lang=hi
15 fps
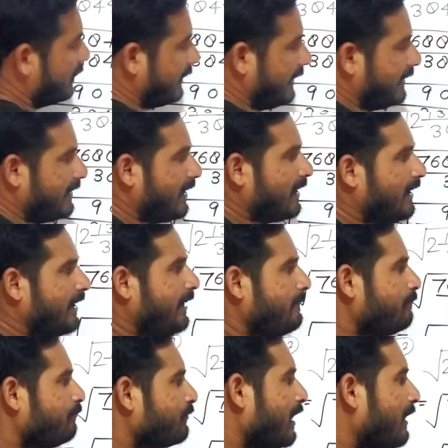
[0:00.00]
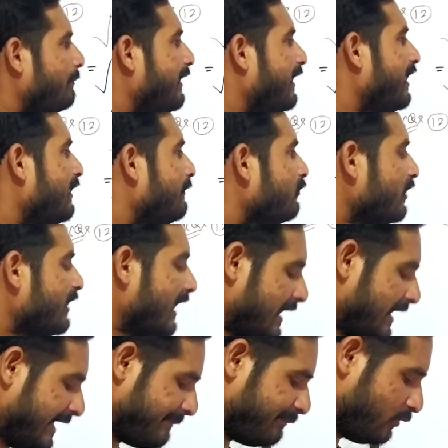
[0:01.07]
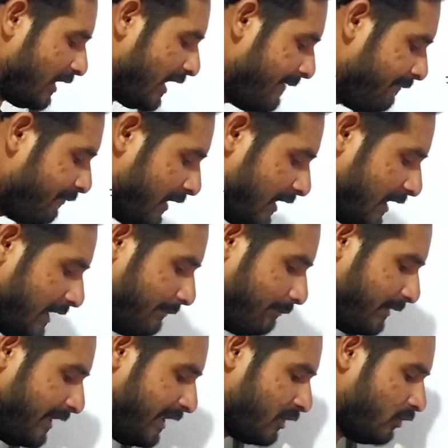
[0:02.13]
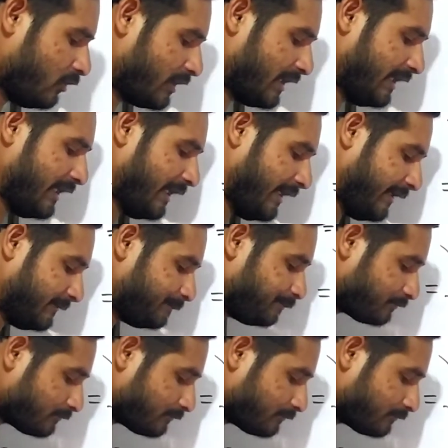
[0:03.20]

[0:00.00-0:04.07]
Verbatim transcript: करना है क्या करना है पेयर हमको क्या करना है पूरा कंप्लीट नोट करना है